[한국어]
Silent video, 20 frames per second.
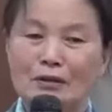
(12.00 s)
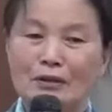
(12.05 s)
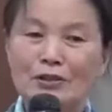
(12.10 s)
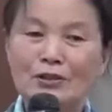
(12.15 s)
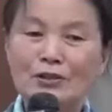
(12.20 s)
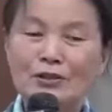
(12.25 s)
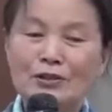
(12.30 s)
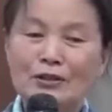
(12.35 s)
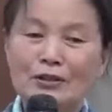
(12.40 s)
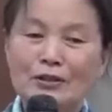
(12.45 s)

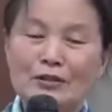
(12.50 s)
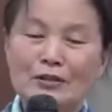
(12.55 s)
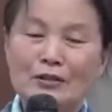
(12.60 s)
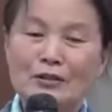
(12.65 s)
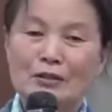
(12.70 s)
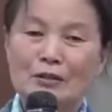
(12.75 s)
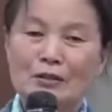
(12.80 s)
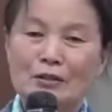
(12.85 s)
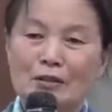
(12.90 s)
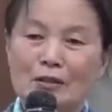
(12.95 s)
이
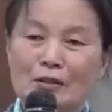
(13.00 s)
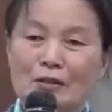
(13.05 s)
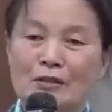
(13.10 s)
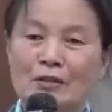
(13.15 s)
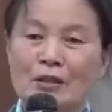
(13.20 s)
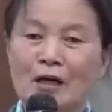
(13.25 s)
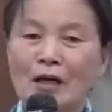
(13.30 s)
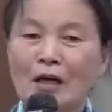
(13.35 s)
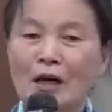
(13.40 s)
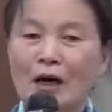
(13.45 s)

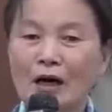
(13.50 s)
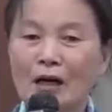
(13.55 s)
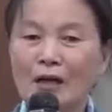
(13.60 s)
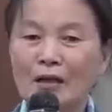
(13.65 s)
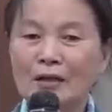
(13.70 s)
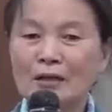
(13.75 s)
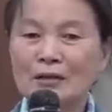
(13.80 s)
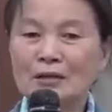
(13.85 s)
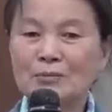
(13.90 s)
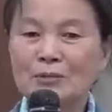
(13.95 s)
내가
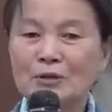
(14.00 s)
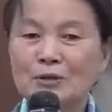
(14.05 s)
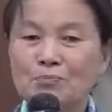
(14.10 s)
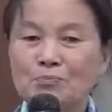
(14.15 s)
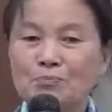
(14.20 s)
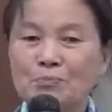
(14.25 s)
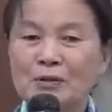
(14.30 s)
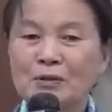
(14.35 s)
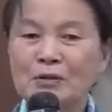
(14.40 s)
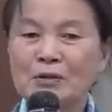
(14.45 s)
하나님을
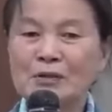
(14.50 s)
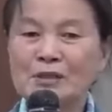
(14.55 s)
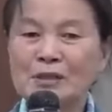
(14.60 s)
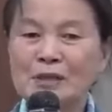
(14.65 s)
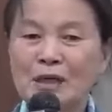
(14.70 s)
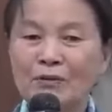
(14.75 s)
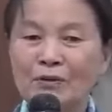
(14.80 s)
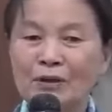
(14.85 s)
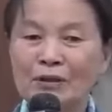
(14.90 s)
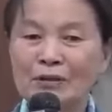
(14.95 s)
믿는
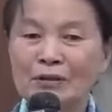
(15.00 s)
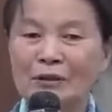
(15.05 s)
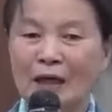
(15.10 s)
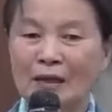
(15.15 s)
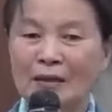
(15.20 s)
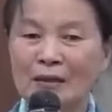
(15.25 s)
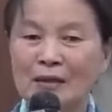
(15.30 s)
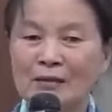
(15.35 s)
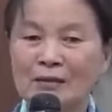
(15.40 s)
생활을 안